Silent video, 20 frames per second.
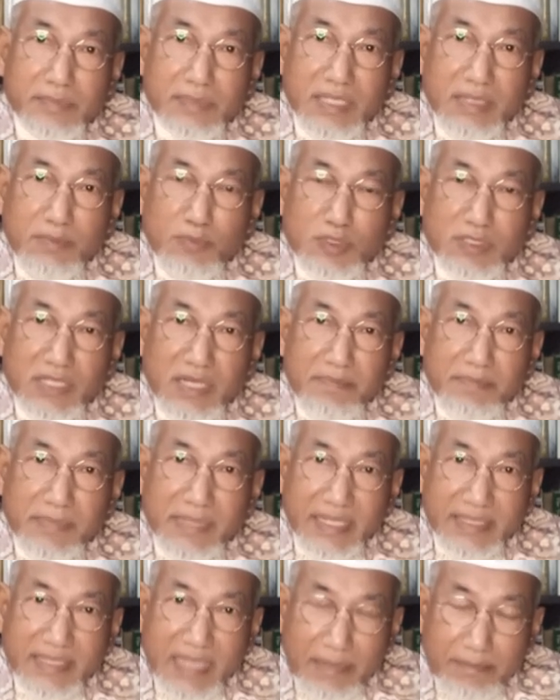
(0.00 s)
ที่มุสลิม
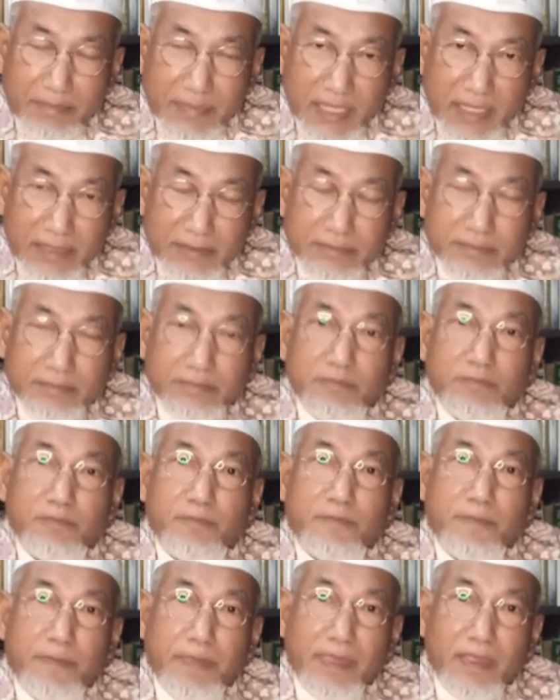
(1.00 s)
กระทำนั้น
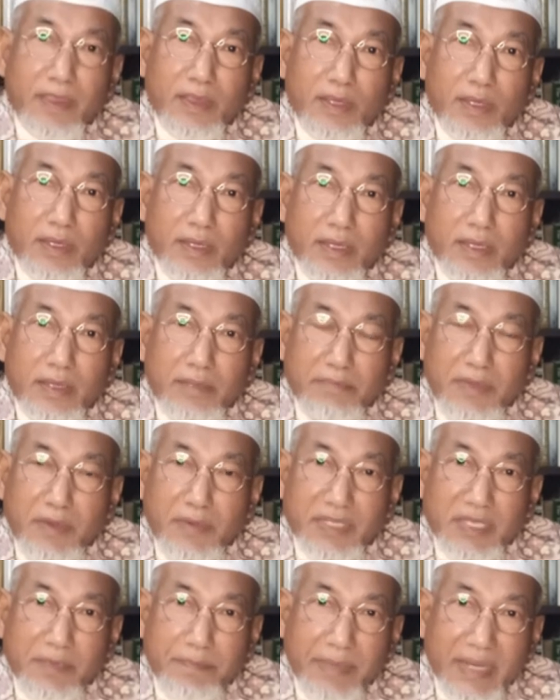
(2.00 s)
ไม่
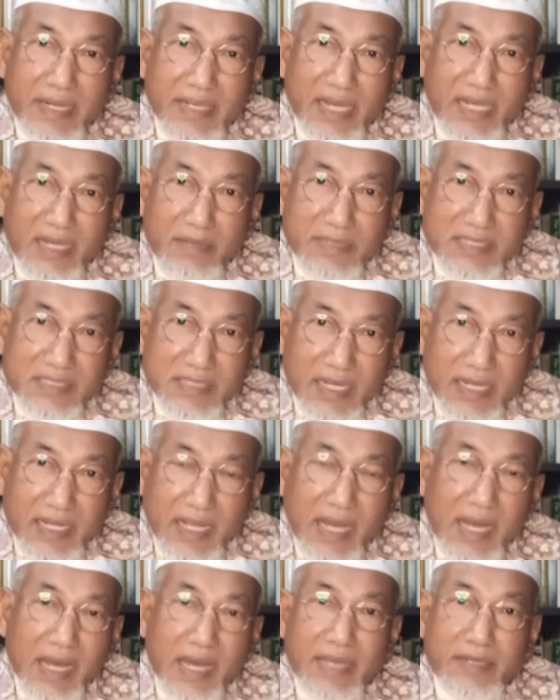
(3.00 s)
ว่าจะเป็นการนมัส
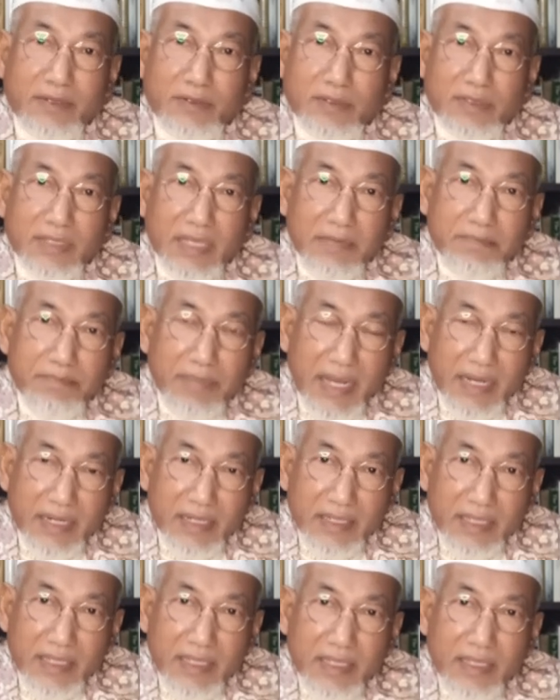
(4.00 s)
การ การพัก
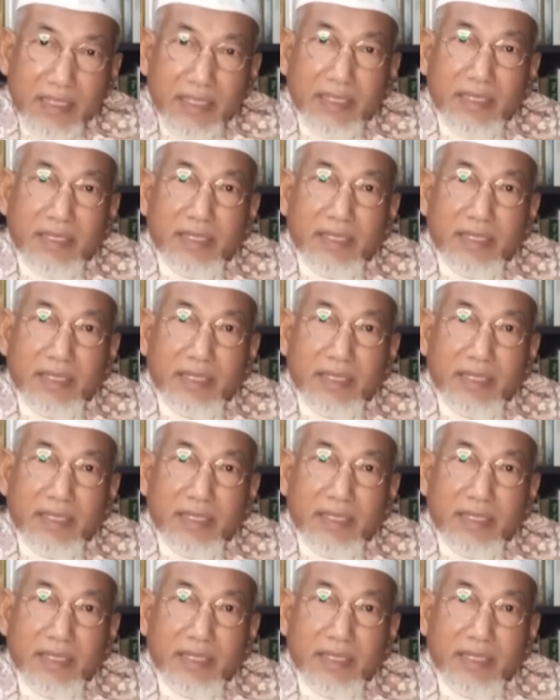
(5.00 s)
ดี